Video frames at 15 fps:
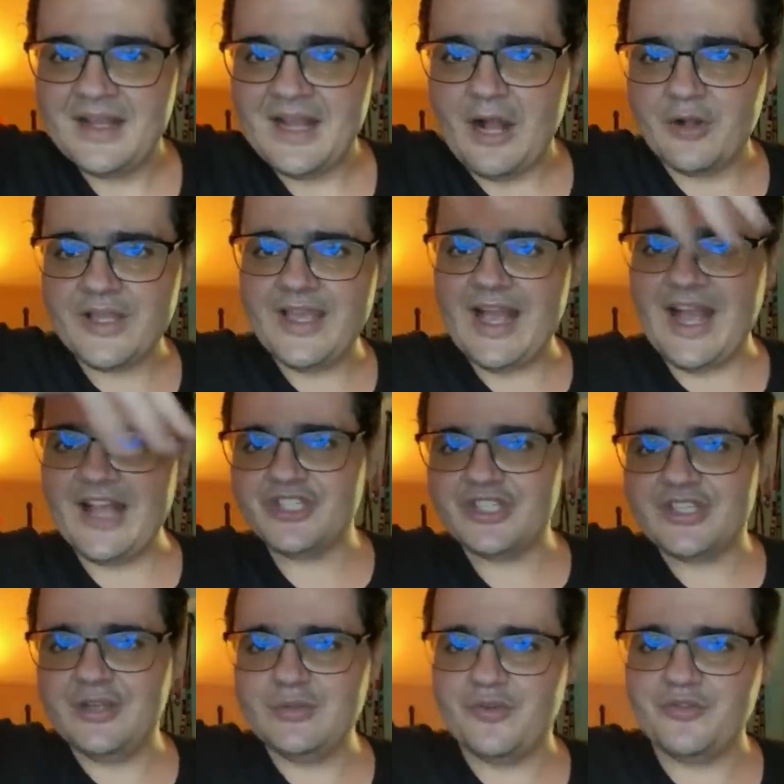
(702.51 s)
Alguém acha
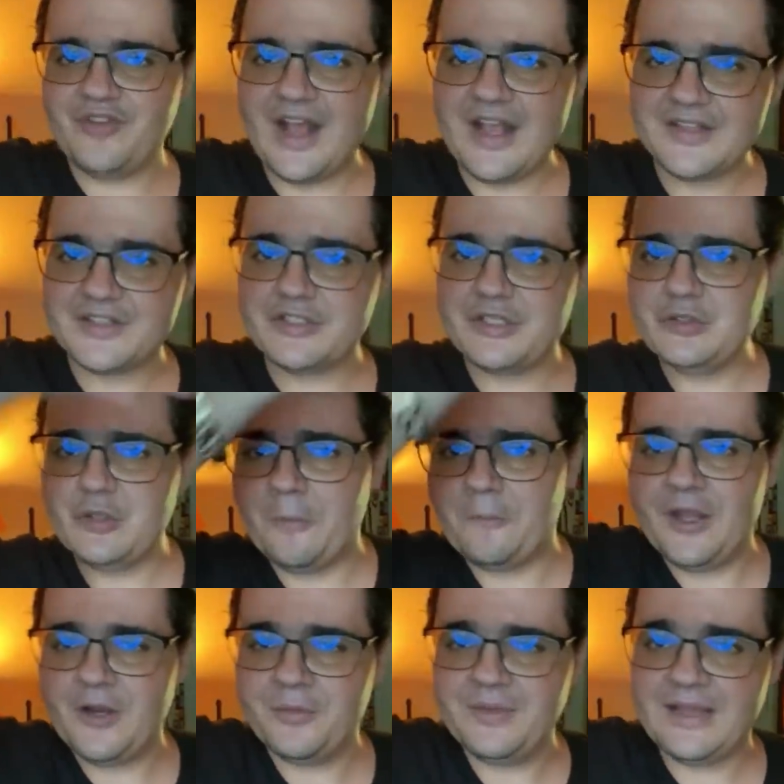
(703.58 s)
que eu não faço, que eu não
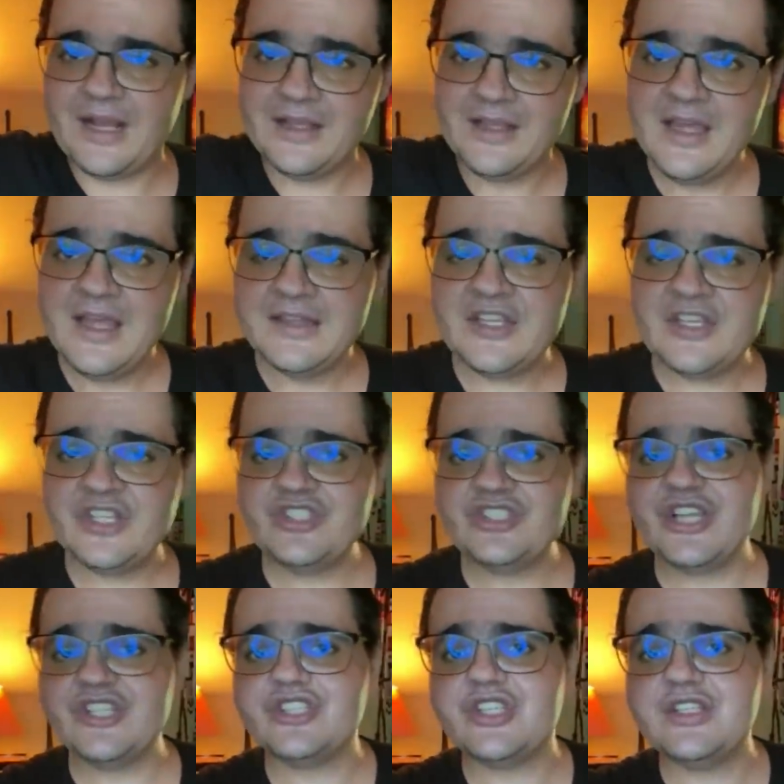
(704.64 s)
opero um milagre? Tem gente que
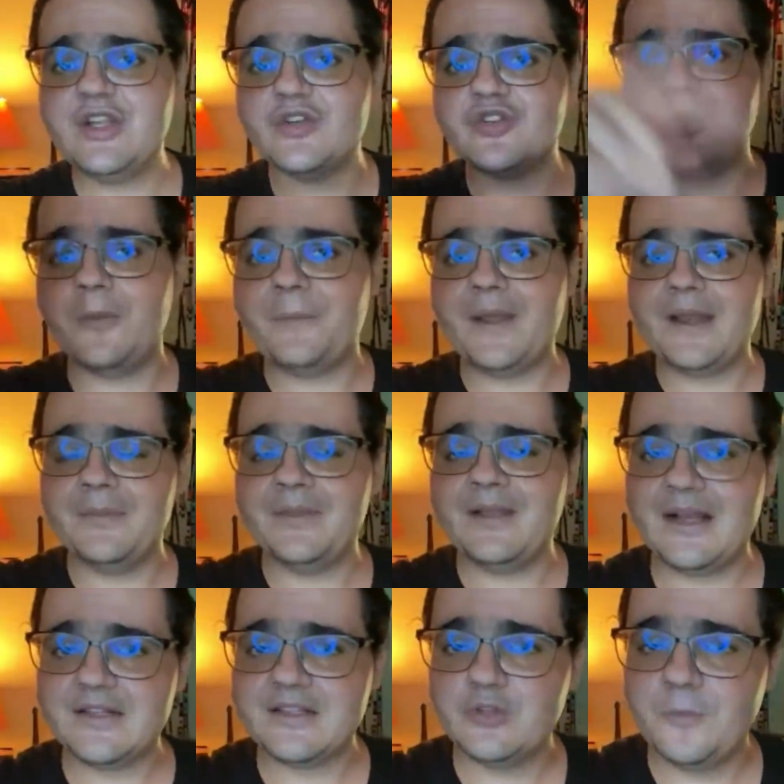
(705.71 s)
acha que Deus opera
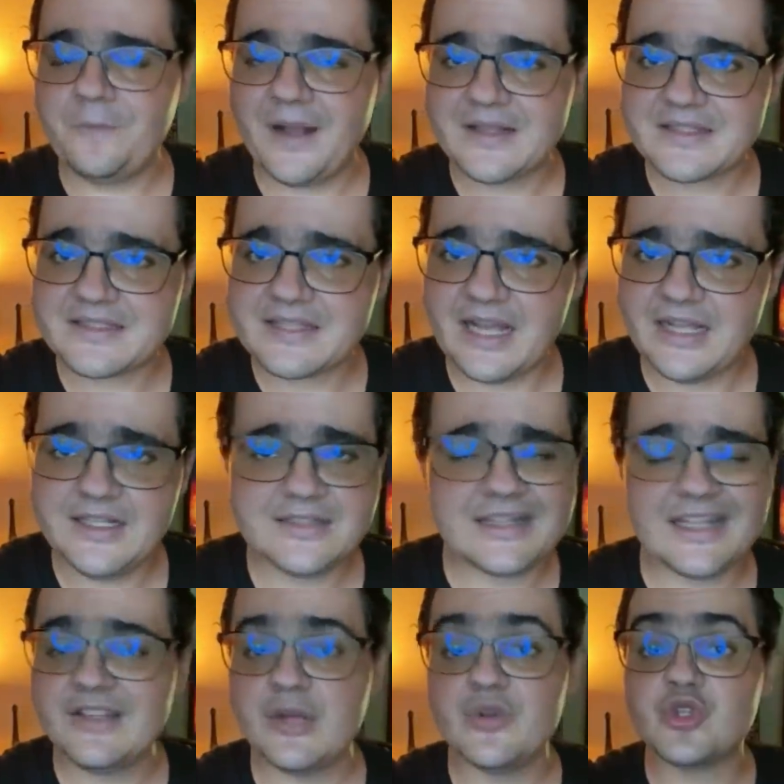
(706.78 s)
milagre no passado. Ele
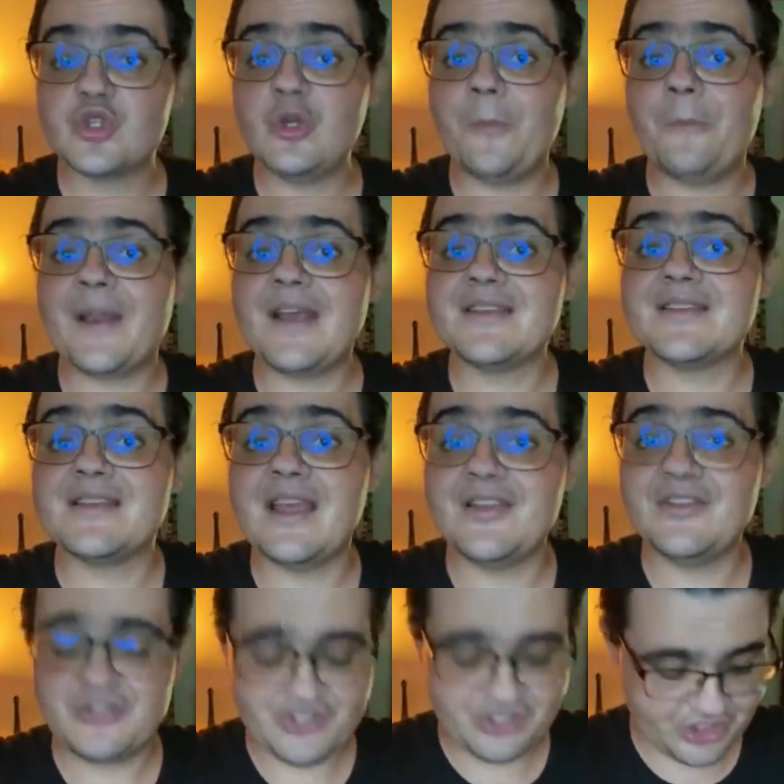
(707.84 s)
tá, não, eu sou
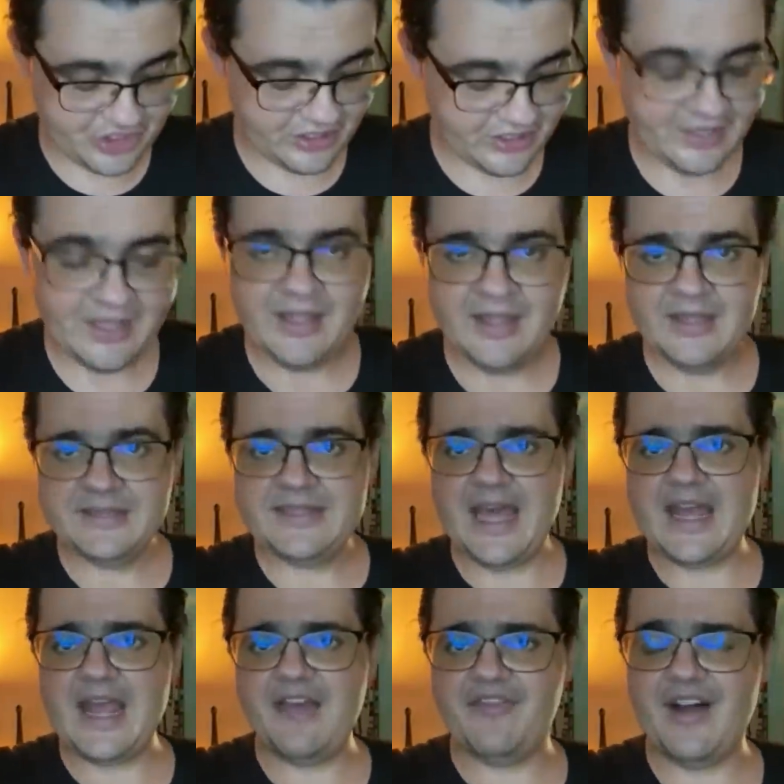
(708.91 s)
presente.
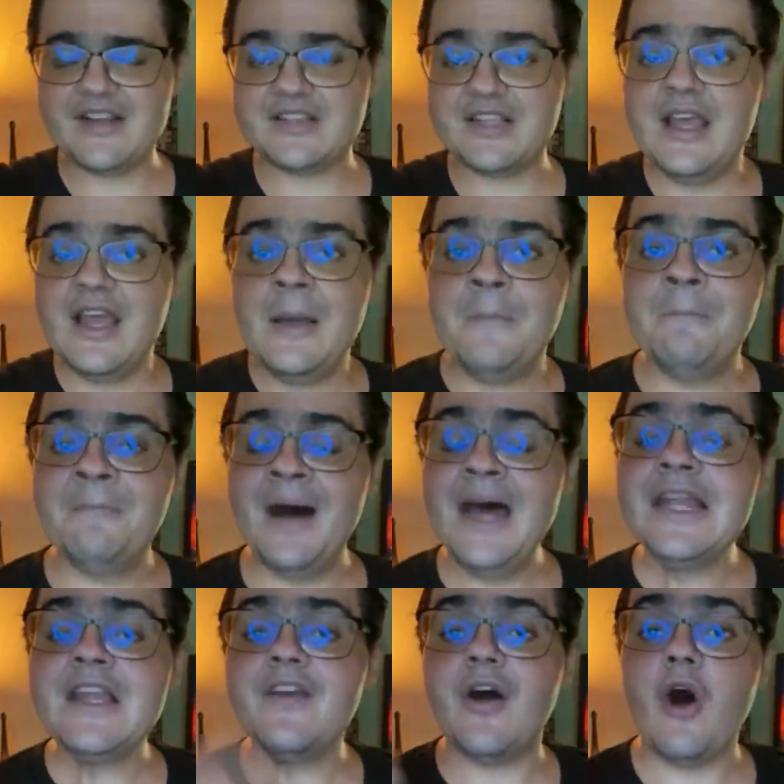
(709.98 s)
Derevassa. É
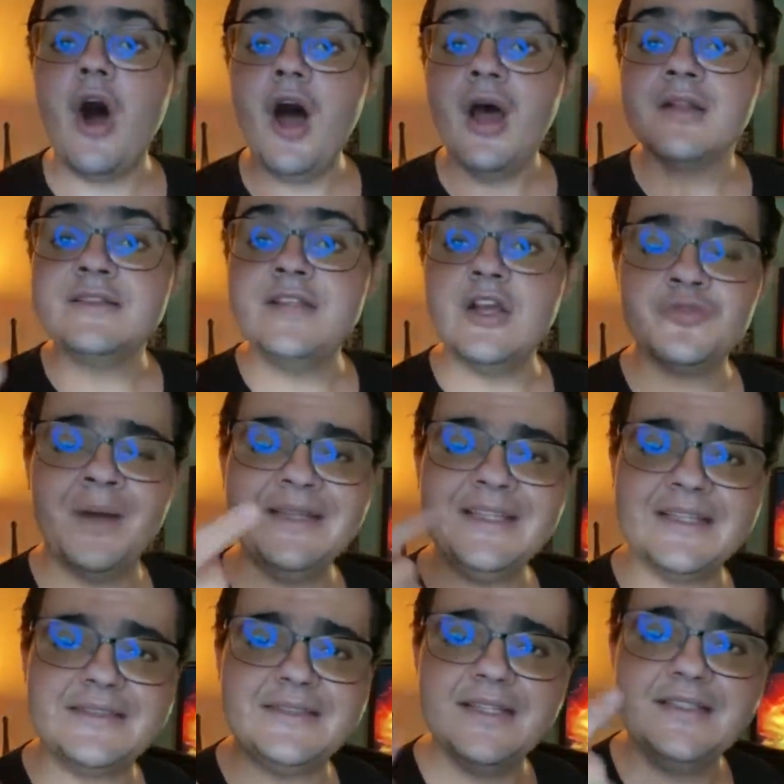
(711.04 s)
Mani, ó, Deus
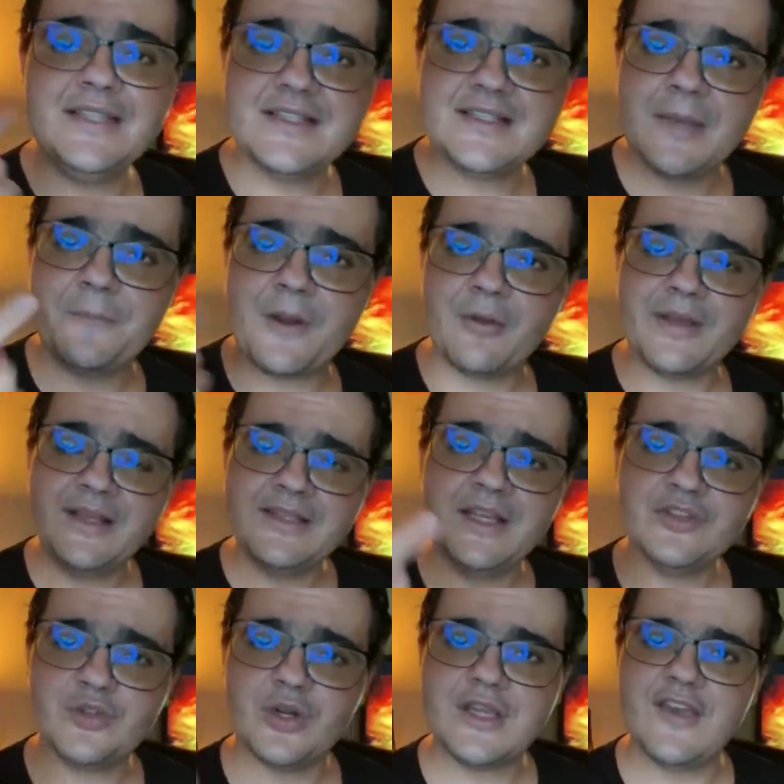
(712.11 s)
manda te dizer para alguém que
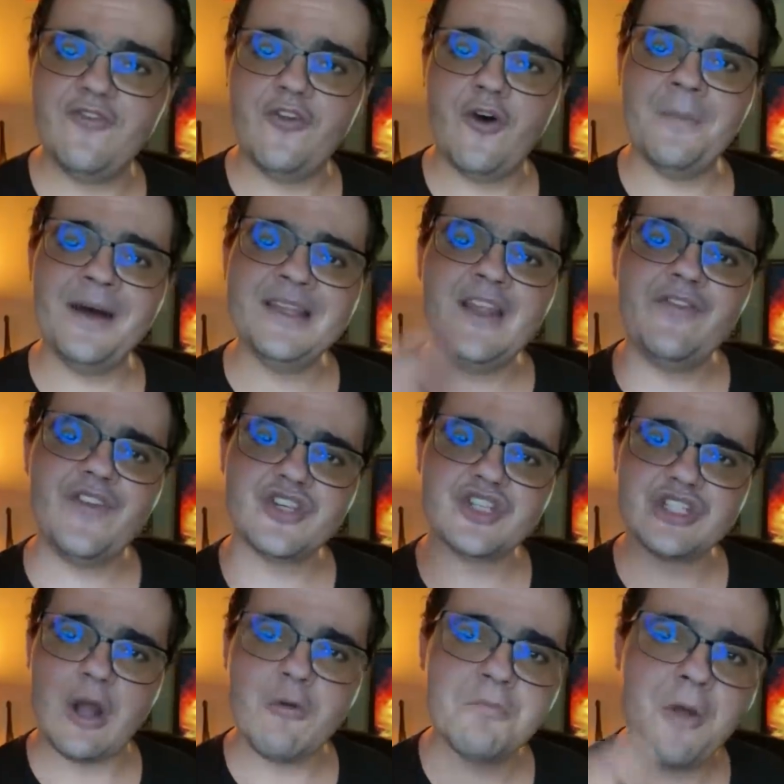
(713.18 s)
entrou aqui. vou
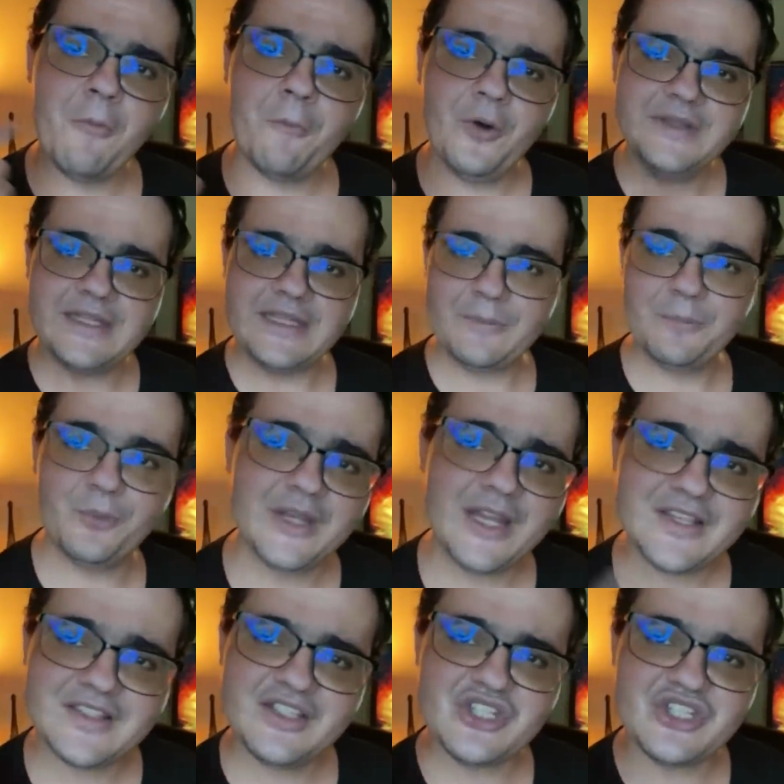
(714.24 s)
manifestar o meu poder por
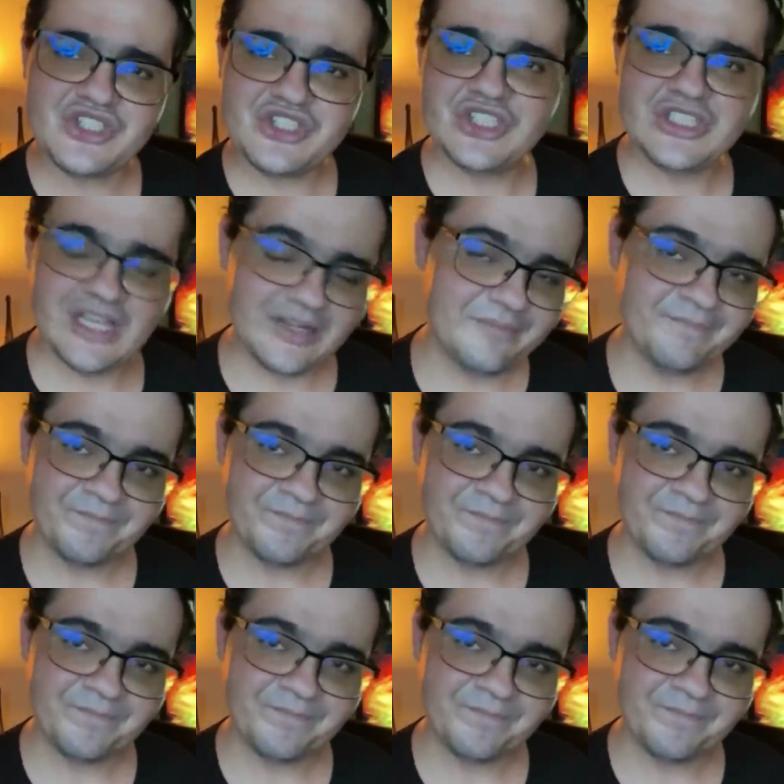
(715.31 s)
esses dias.